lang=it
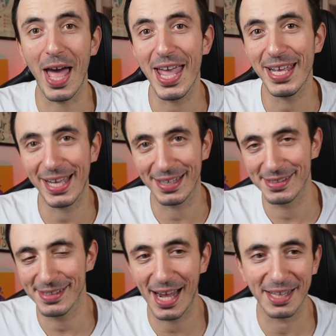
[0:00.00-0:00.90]
è
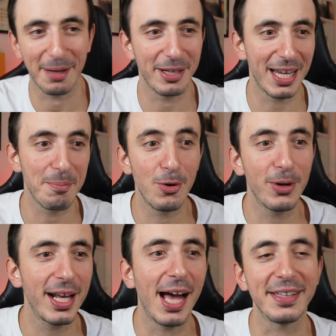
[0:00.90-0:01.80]
incazzata perché è
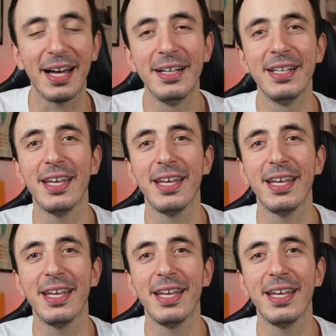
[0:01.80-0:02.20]
bloccata